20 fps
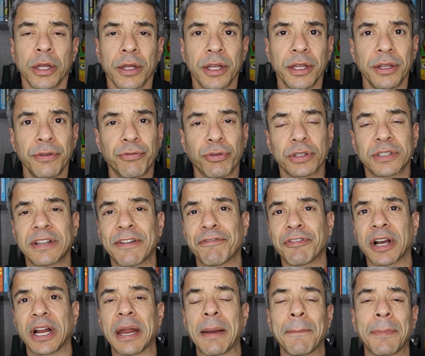e você
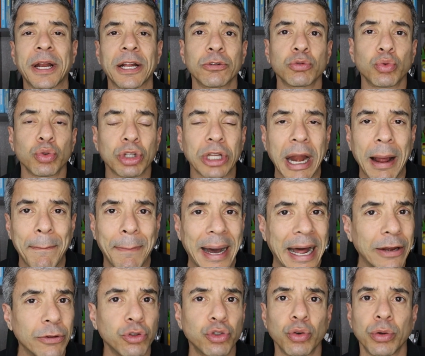fica lembrando do
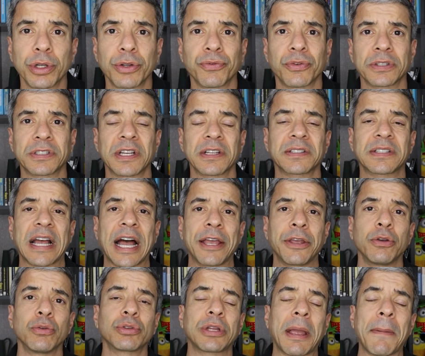trabalho de onde você
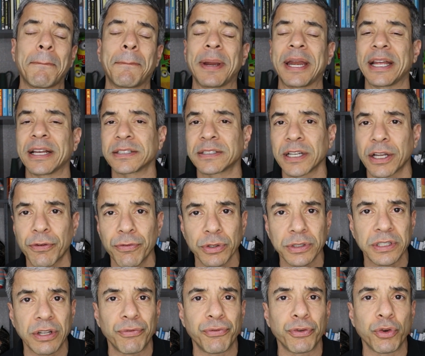saiu, da empresa que
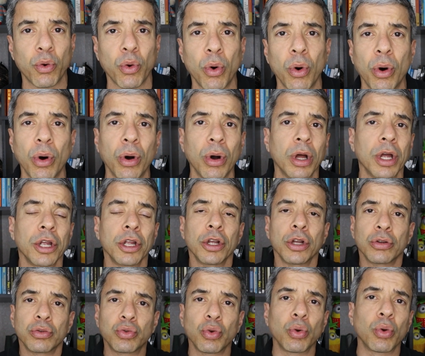você ficou,
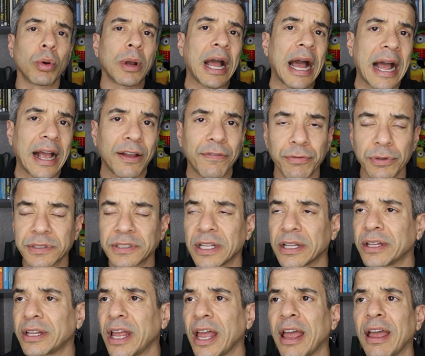do lugar que
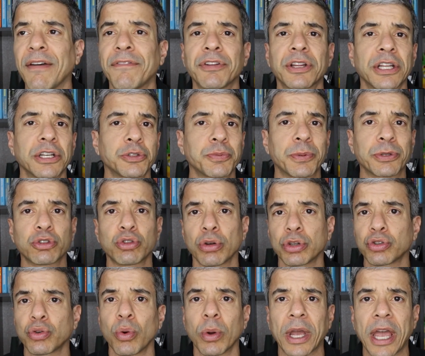você teve, das
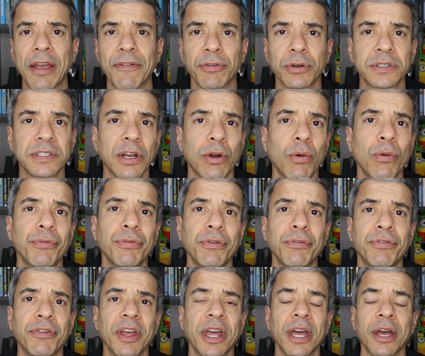pessoas com quem você
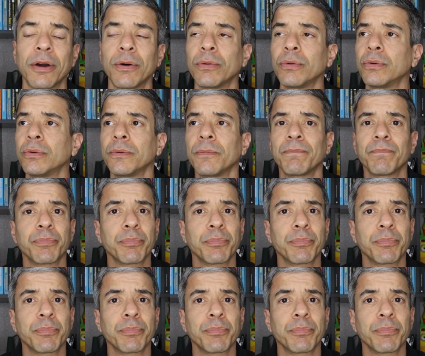conviveu.